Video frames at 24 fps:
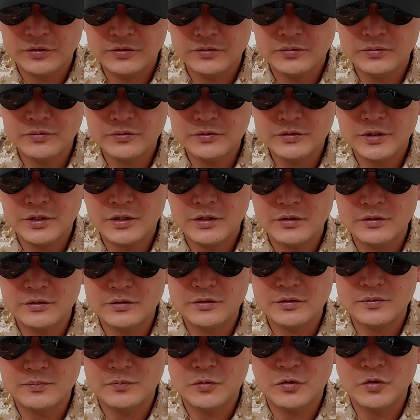통상
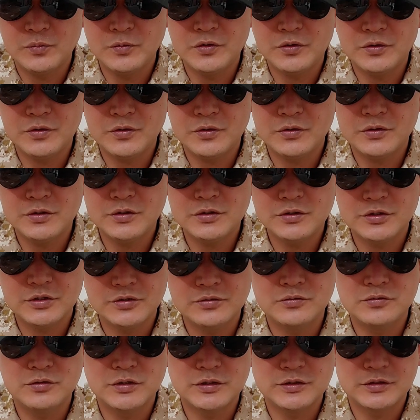어떤 보병을
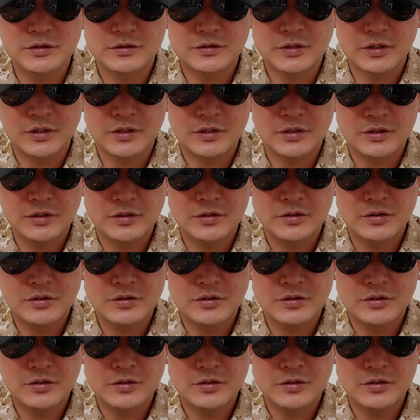기준으로 했을 때